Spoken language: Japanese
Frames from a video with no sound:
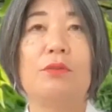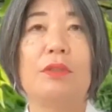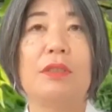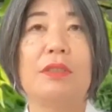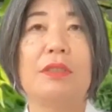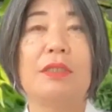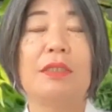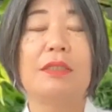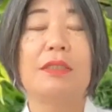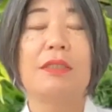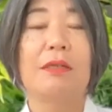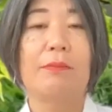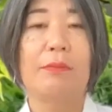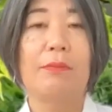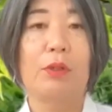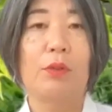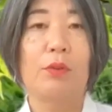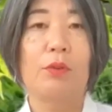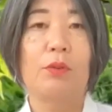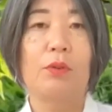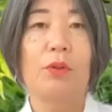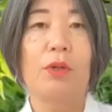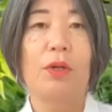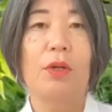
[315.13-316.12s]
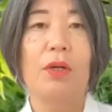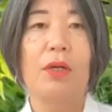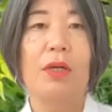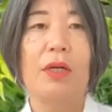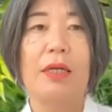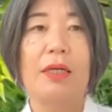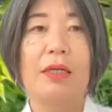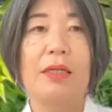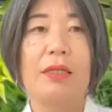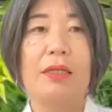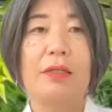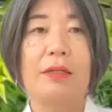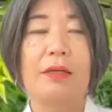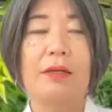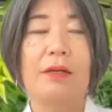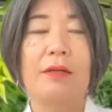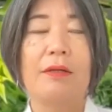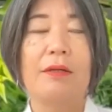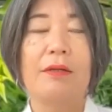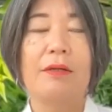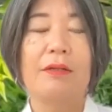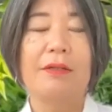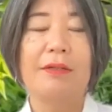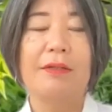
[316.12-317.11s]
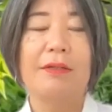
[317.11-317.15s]
12、12、1300、
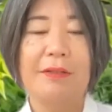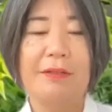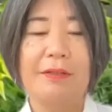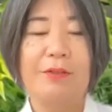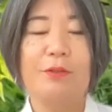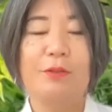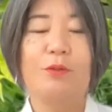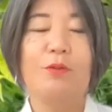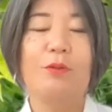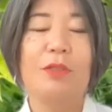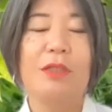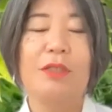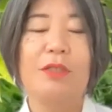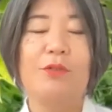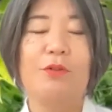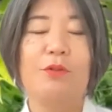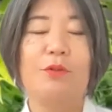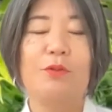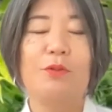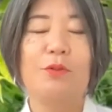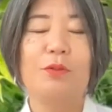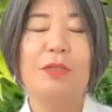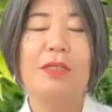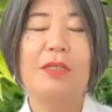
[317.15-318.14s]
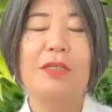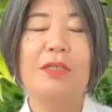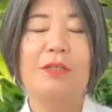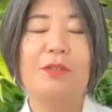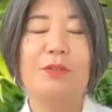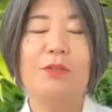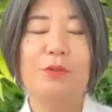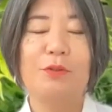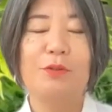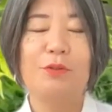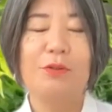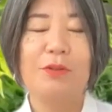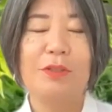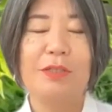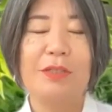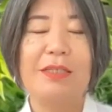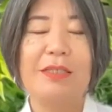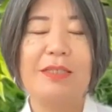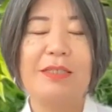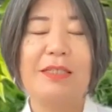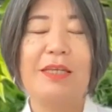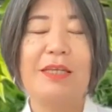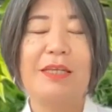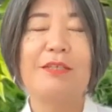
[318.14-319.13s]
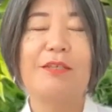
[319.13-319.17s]
えー、12、12、
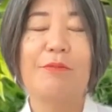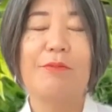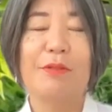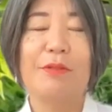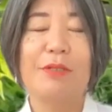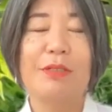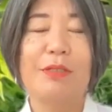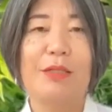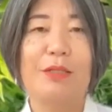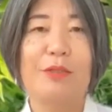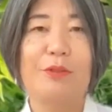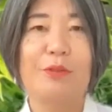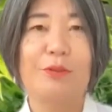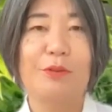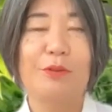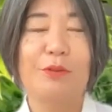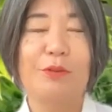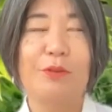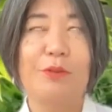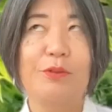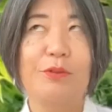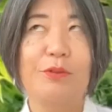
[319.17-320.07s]
12、1330、